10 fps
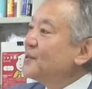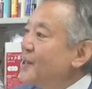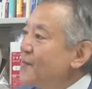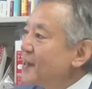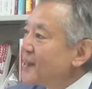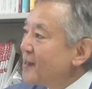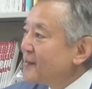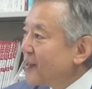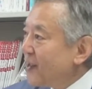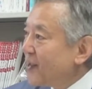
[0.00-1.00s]
ではな
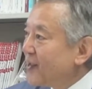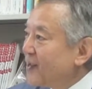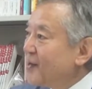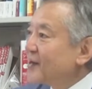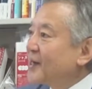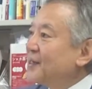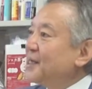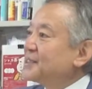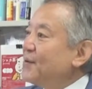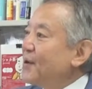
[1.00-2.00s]
んで
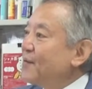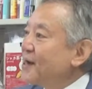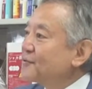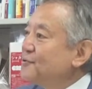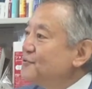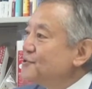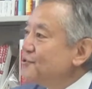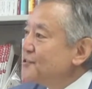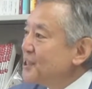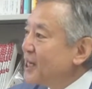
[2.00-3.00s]
金沢は空
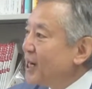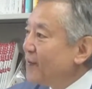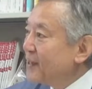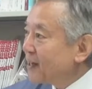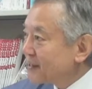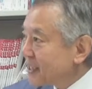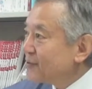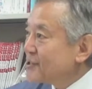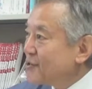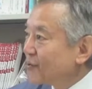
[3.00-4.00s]
襲に合わなかっ
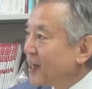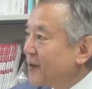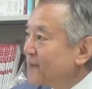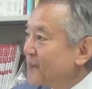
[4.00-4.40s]
たんでしょうか